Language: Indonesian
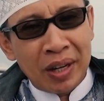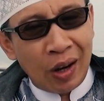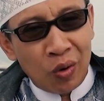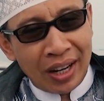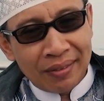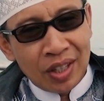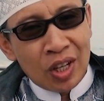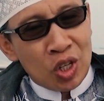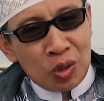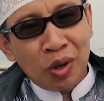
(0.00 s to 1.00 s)
pergaulan
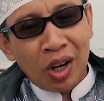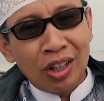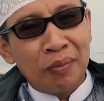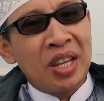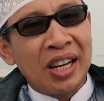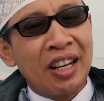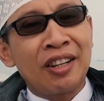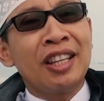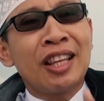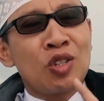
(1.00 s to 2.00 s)
semoga Allah menjadikan
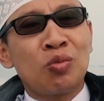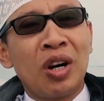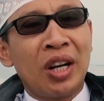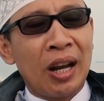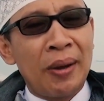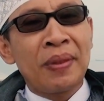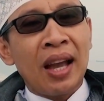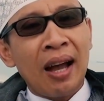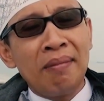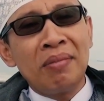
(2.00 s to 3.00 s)
kita semua adalah
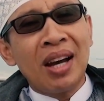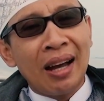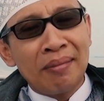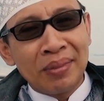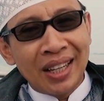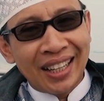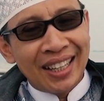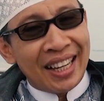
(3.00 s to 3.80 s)
hamba-hamba